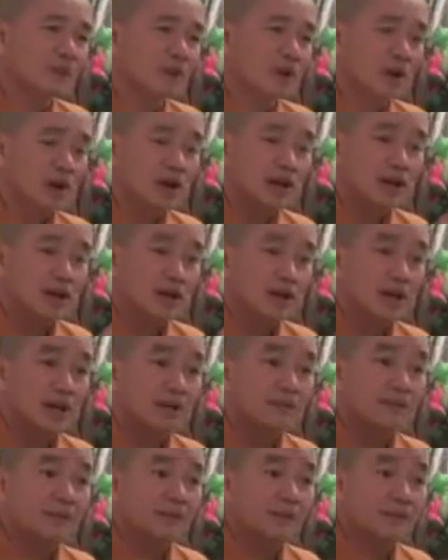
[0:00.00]
Còn hỏi đến
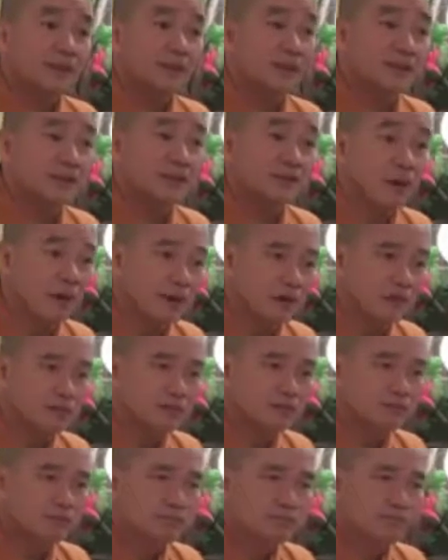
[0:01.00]
đây vì cái người mất
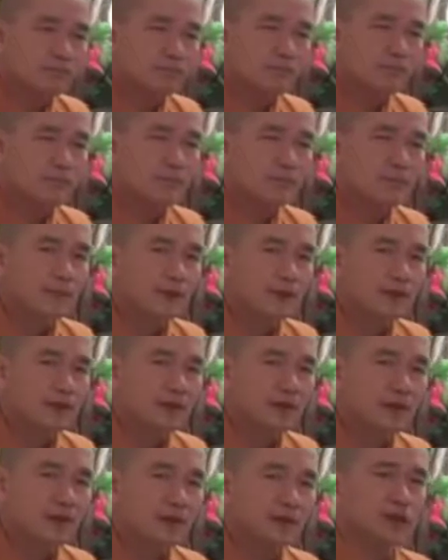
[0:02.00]
thì
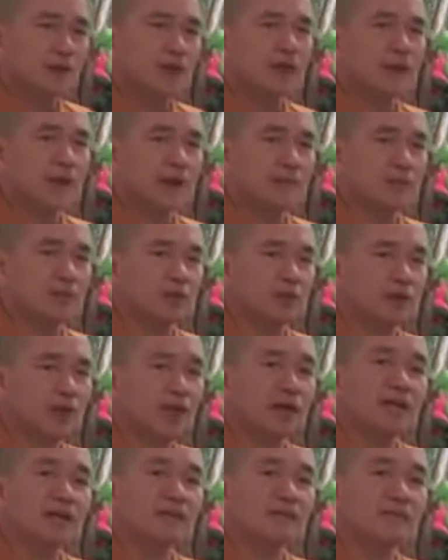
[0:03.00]
khi tôi làm một cái
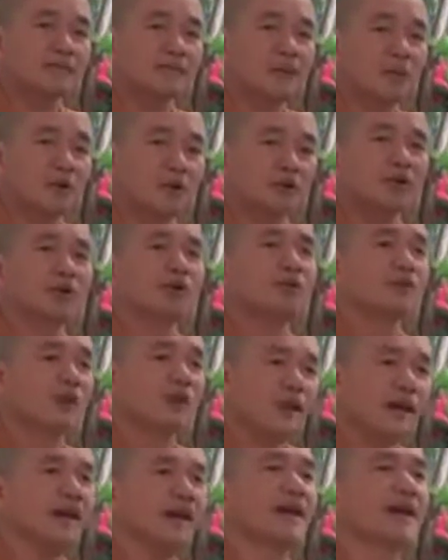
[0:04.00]
lễ mọi người
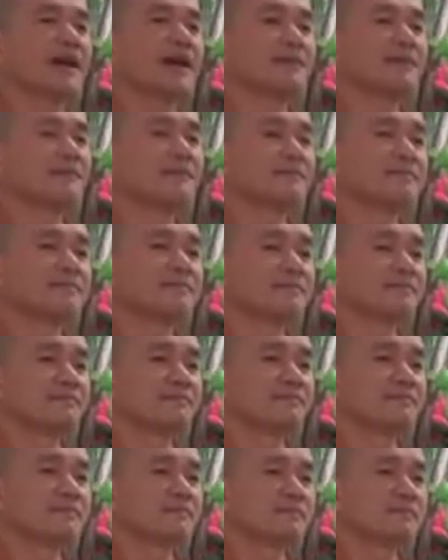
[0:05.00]
phải lắng nghe,
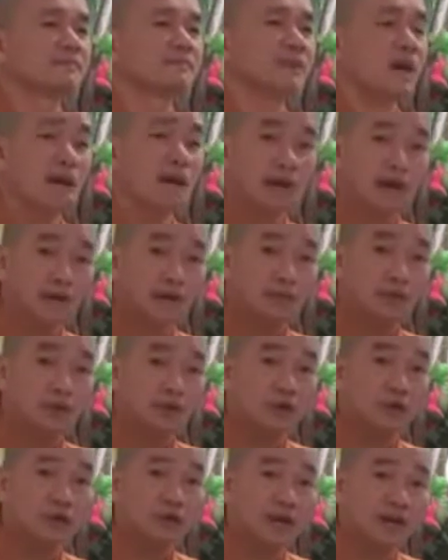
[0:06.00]

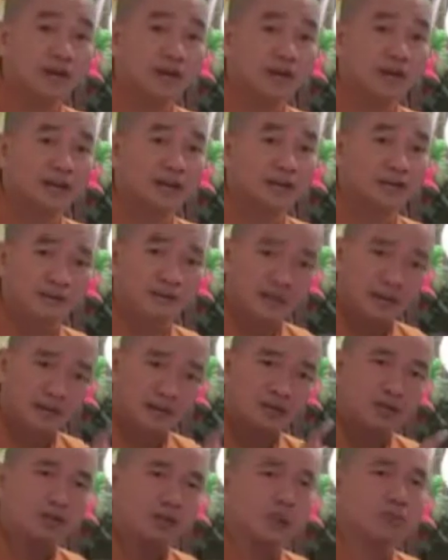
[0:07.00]
mọi người phải lắng nghe. Như vậy
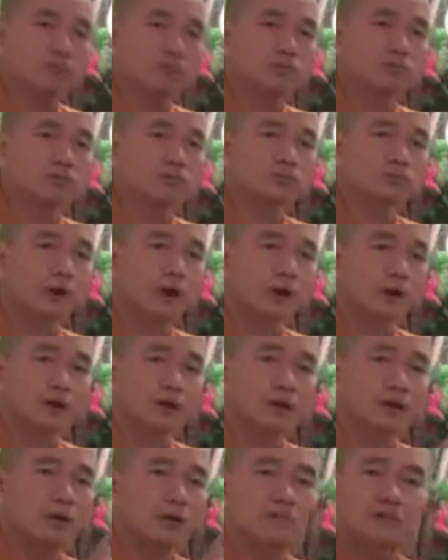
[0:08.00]
thì tôi tụng. Còn
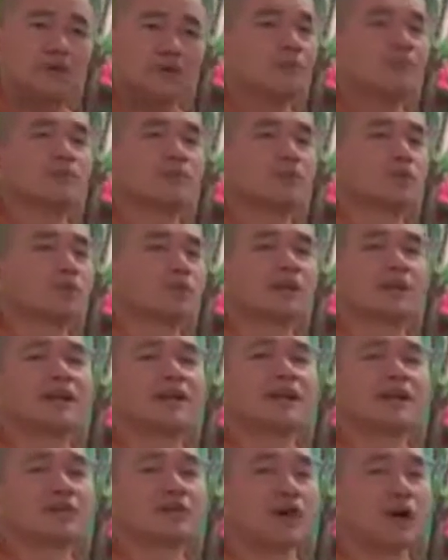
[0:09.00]
hiếu sùm tôi
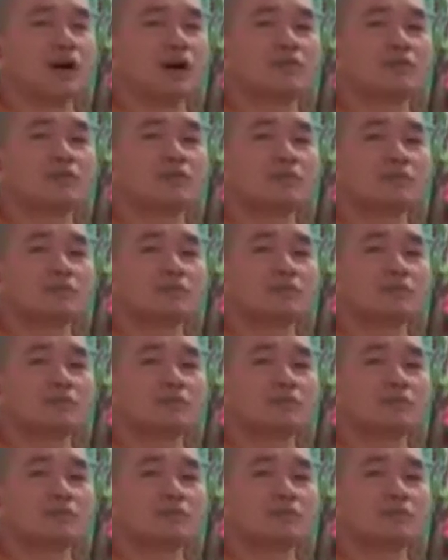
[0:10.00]
nghĩ ngay chỗ đó.